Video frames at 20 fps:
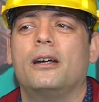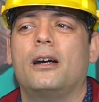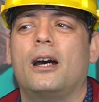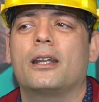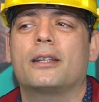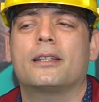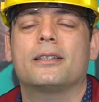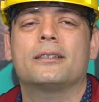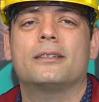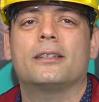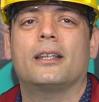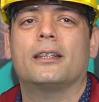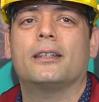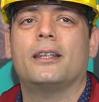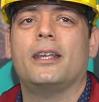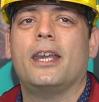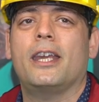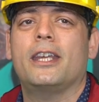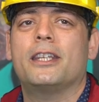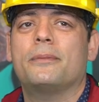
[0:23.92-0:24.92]
Arkasından
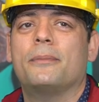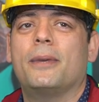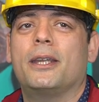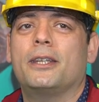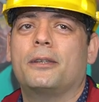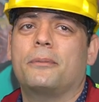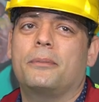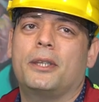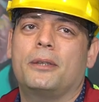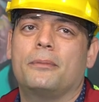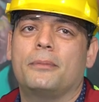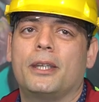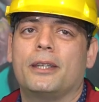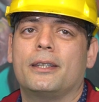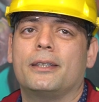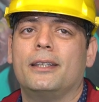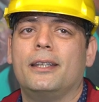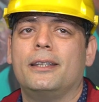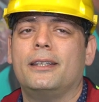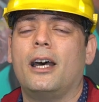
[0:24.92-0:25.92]
da eğitmenlik
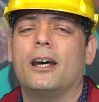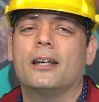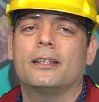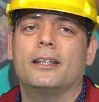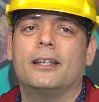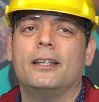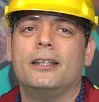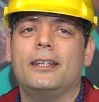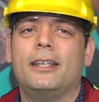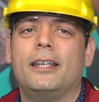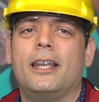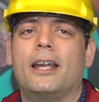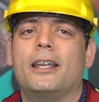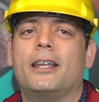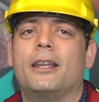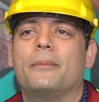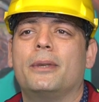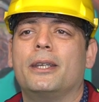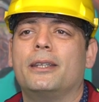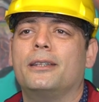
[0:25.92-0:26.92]
birimlerinde daha da
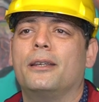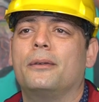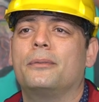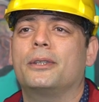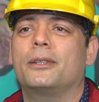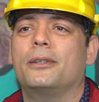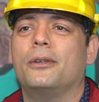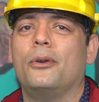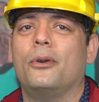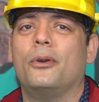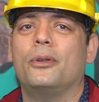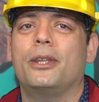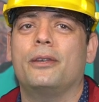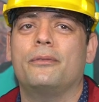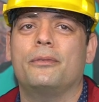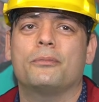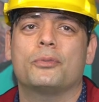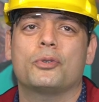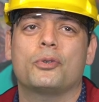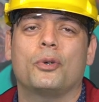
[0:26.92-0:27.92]
ilerlemek tabii ki
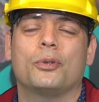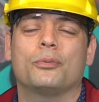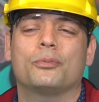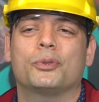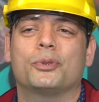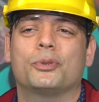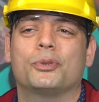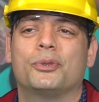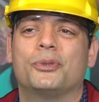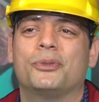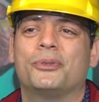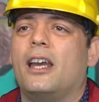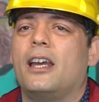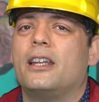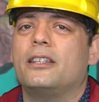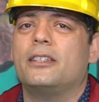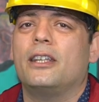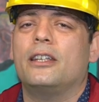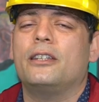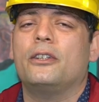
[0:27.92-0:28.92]
ödevimiz olmuştu.
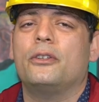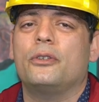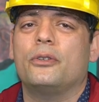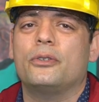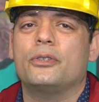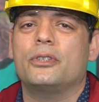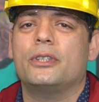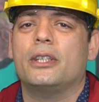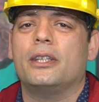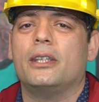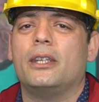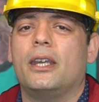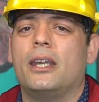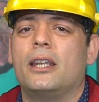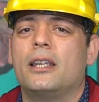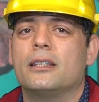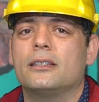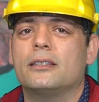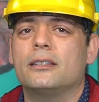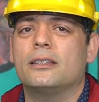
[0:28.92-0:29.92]
Her şeyden önce
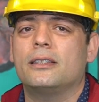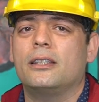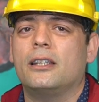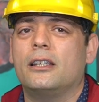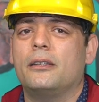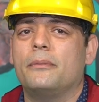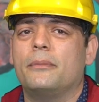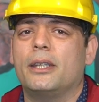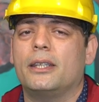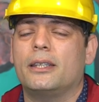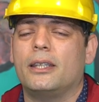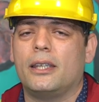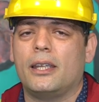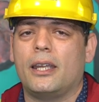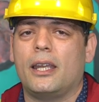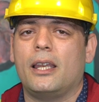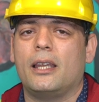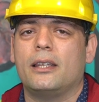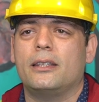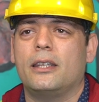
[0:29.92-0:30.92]
Elazığ'da meydana
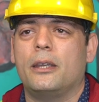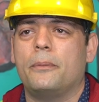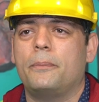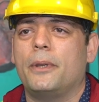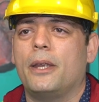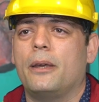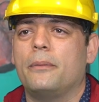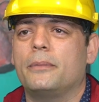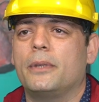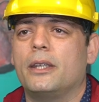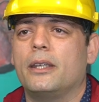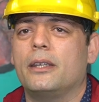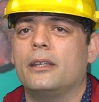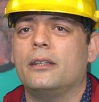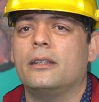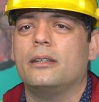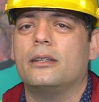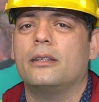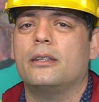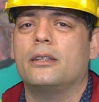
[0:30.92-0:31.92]
gelen depremde
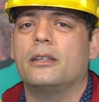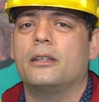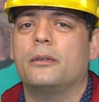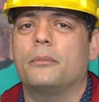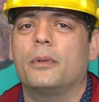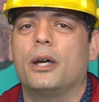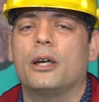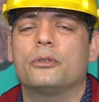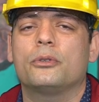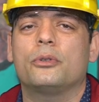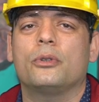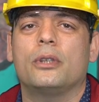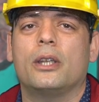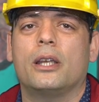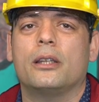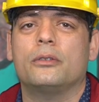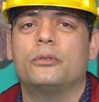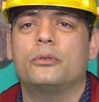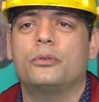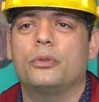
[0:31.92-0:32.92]
e, mağdur
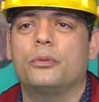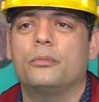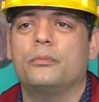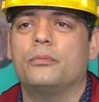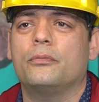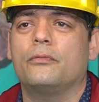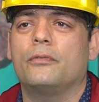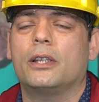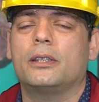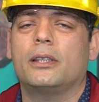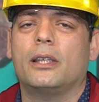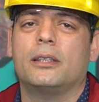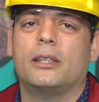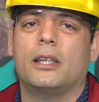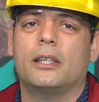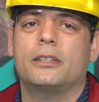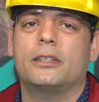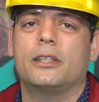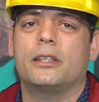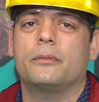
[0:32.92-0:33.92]
olan tüm
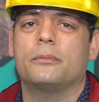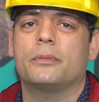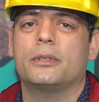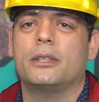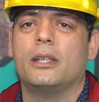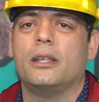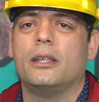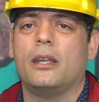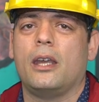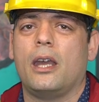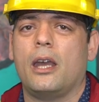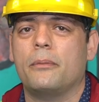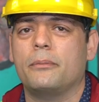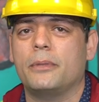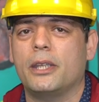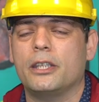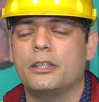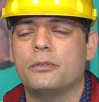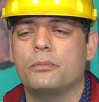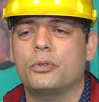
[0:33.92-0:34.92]
vatandaşlarımıza
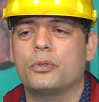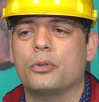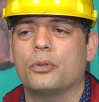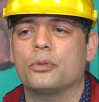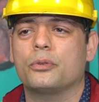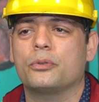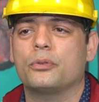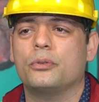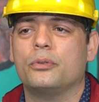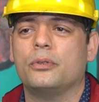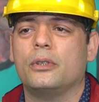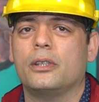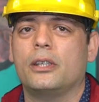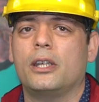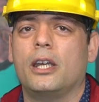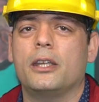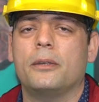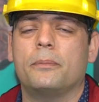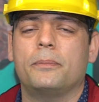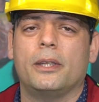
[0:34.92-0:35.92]
hem geçmiş olsun,
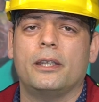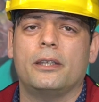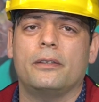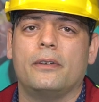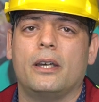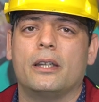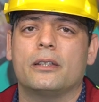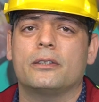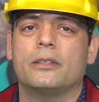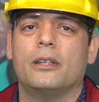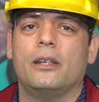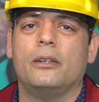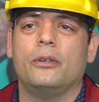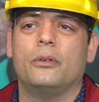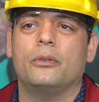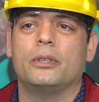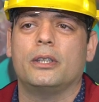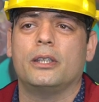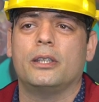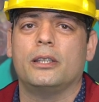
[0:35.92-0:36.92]
kayıpları varsa
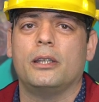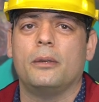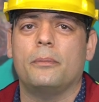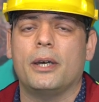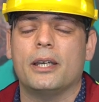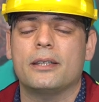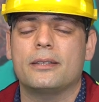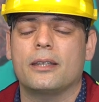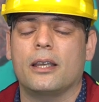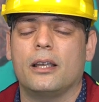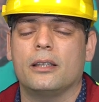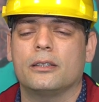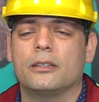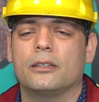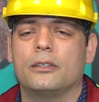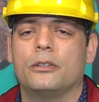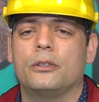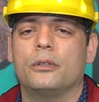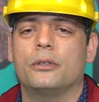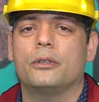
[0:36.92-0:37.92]
onlara da
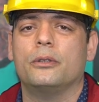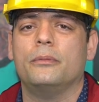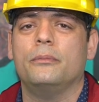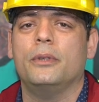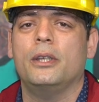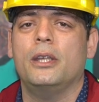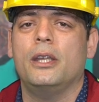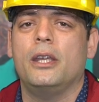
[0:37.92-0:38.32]
başsağlığı diliyorum.